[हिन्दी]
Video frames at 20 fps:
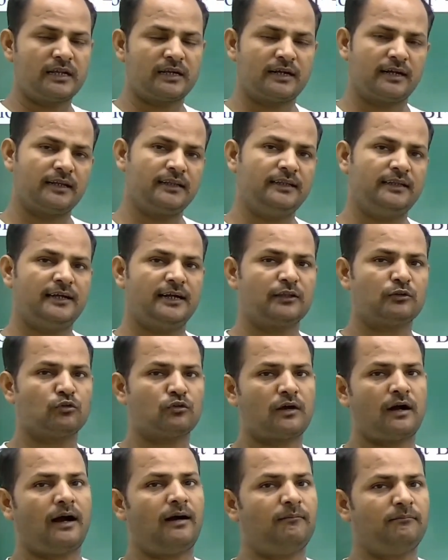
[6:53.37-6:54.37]
कर दिया तो
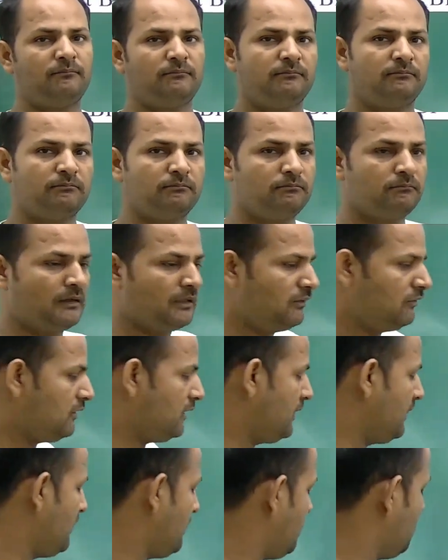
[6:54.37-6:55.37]
काम बन
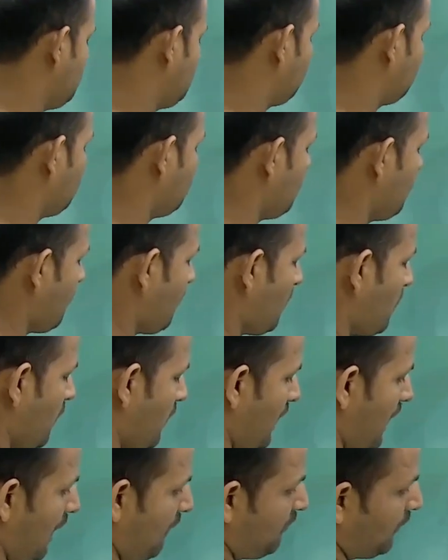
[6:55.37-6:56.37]
जाएगा तो
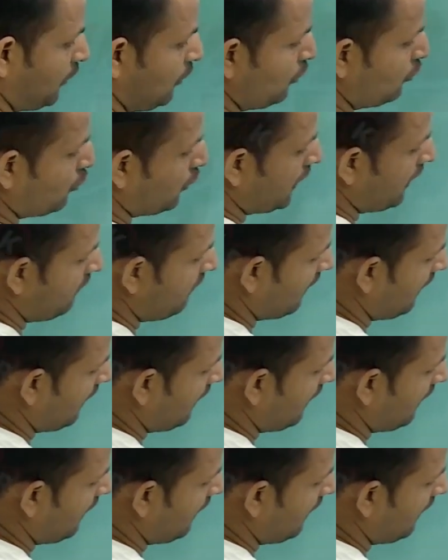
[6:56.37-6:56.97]
यहाँ पर जो गिवन